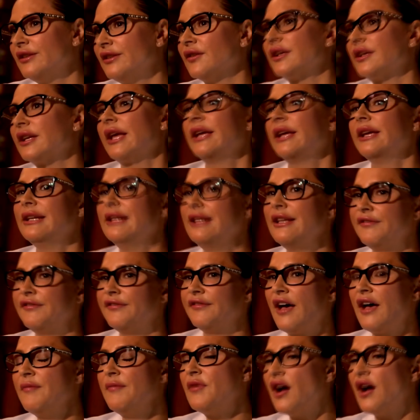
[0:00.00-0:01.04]
Donc, et les
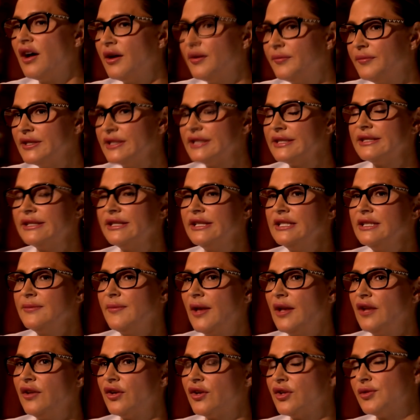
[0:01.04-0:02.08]
femmes en business,
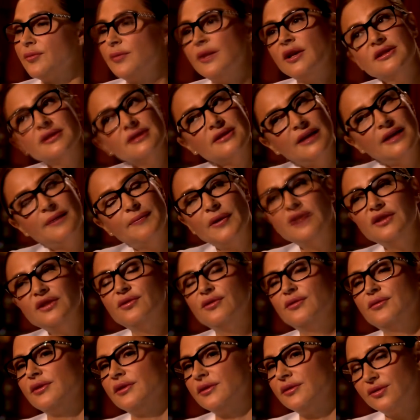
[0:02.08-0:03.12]
malheureusement, et pas
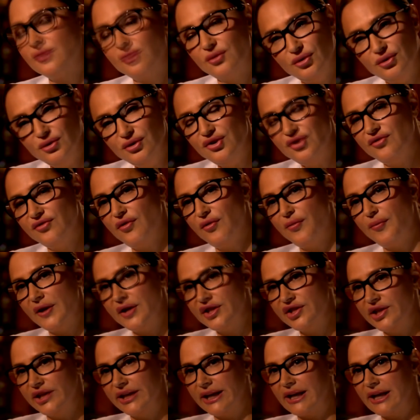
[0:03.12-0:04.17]
toutes, je ne veux pas
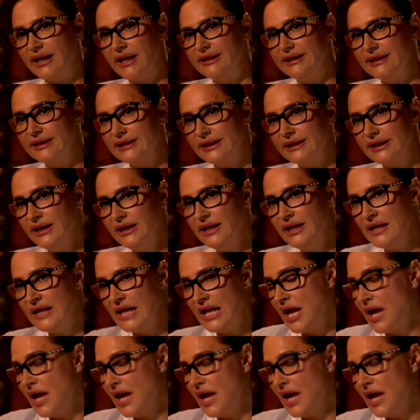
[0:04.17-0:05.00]
généraliser,